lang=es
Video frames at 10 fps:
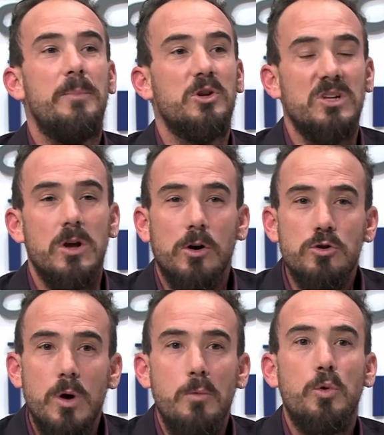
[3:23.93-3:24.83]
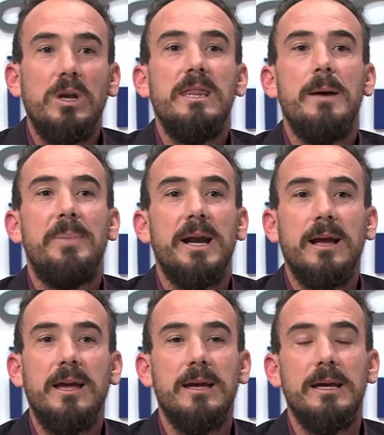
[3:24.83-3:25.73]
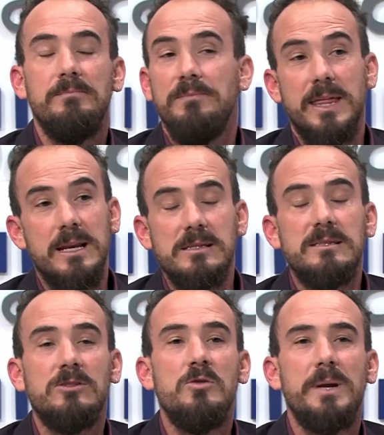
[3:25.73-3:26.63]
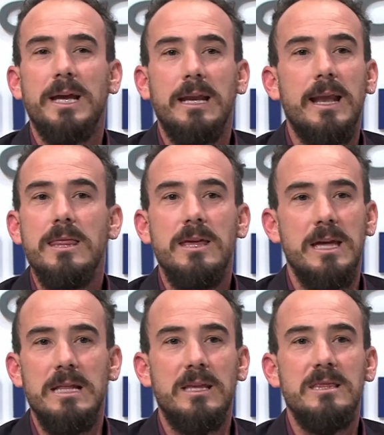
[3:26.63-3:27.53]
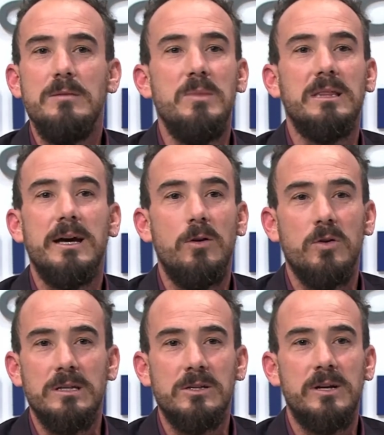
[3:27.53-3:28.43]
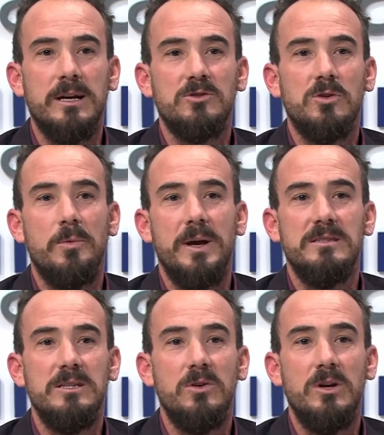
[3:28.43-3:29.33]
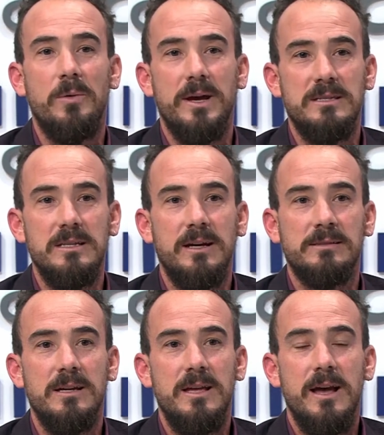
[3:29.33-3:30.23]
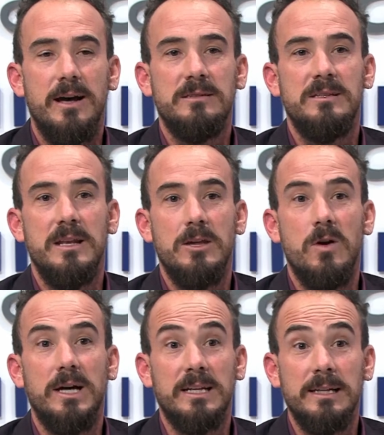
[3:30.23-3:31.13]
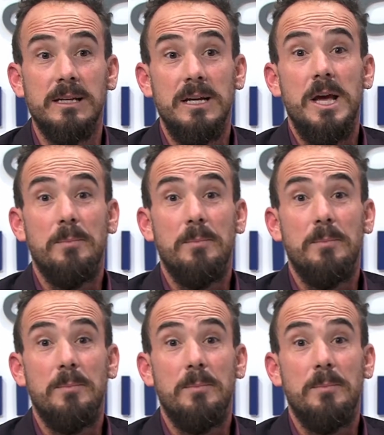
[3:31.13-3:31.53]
Pero se la contó aburrida para que, me da la sensación, para que nadie intente imitar lo que hicieron aquellos jovencitos y jovencitas hace 100 años atrás,